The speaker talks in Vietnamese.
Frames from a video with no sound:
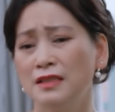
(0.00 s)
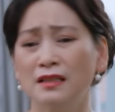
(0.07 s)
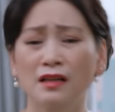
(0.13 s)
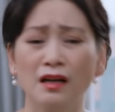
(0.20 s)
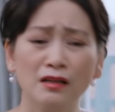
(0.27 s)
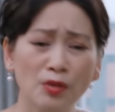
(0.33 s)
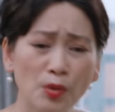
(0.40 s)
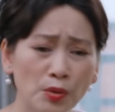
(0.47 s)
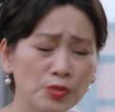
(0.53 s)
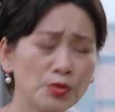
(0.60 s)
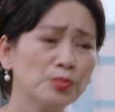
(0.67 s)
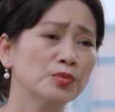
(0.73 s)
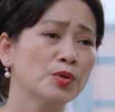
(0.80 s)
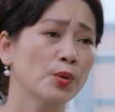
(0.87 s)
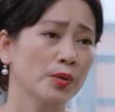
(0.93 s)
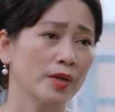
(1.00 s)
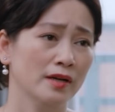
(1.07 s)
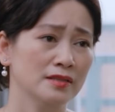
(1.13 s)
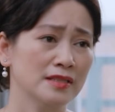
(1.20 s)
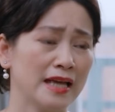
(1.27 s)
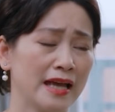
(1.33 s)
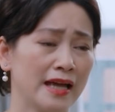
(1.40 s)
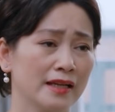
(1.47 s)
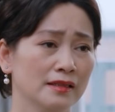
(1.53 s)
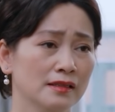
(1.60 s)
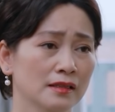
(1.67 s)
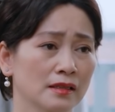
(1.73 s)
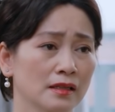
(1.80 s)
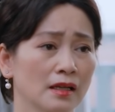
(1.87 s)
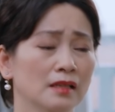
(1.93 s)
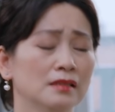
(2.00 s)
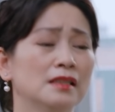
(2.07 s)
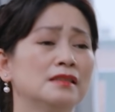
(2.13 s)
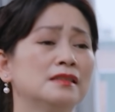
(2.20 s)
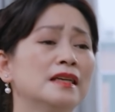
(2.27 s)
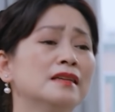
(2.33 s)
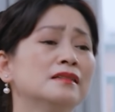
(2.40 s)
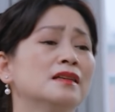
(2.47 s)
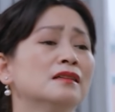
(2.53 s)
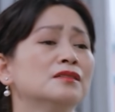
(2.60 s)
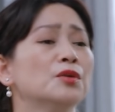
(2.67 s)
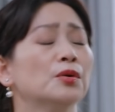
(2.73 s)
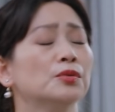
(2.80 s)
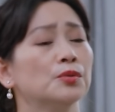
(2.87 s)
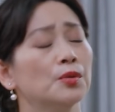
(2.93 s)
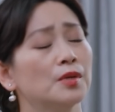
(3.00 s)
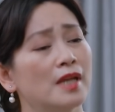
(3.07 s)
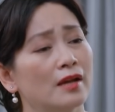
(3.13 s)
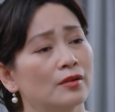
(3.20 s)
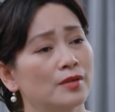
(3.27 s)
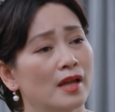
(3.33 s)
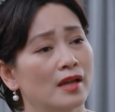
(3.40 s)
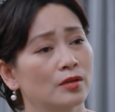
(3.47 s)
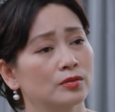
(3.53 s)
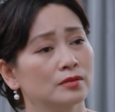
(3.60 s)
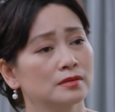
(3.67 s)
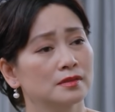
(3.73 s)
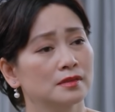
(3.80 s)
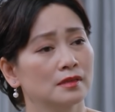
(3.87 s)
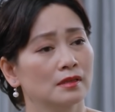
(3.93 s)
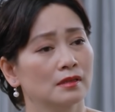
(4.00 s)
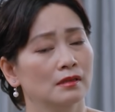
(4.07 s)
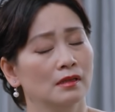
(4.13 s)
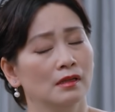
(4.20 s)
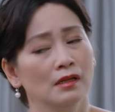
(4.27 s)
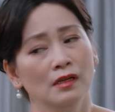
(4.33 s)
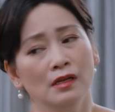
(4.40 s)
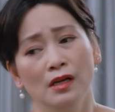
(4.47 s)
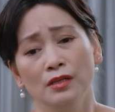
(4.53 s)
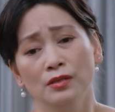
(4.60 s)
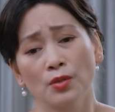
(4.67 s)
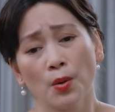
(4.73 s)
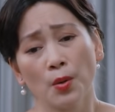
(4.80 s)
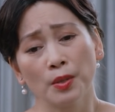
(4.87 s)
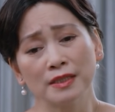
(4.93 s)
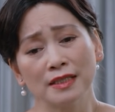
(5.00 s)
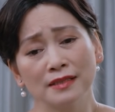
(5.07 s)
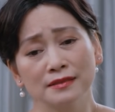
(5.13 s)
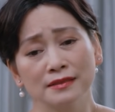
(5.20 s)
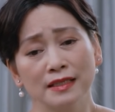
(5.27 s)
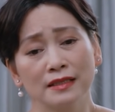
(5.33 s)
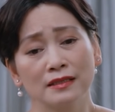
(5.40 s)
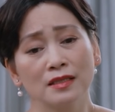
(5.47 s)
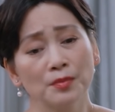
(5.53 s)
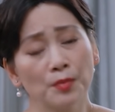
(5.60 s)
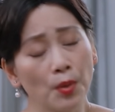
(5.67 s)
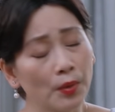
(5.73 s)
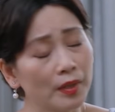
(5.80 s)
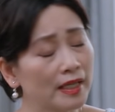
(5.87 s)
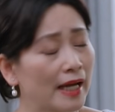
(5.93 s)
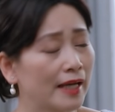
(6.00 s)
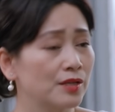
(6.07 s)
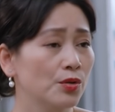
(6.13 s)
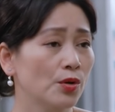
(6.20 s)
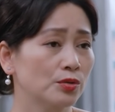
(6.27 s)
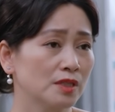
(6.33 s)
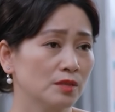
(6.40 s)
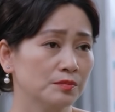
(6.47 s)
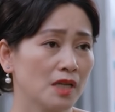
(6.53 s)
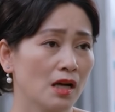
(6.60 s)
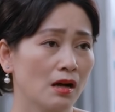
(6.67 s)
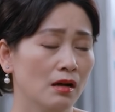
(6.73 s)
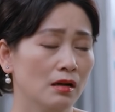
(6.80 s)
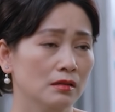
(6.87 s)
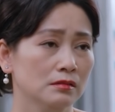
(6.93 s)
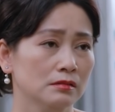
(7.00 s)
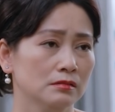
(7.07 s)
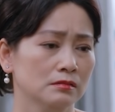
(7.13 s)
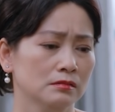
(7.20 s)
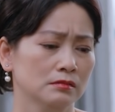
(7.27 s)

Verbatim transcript: Nó chỉ cần ngồi rung đùi ở nhà Thì tiền vẫn vô túi đều đều Tội tình gì mỗi ngày vô trong đó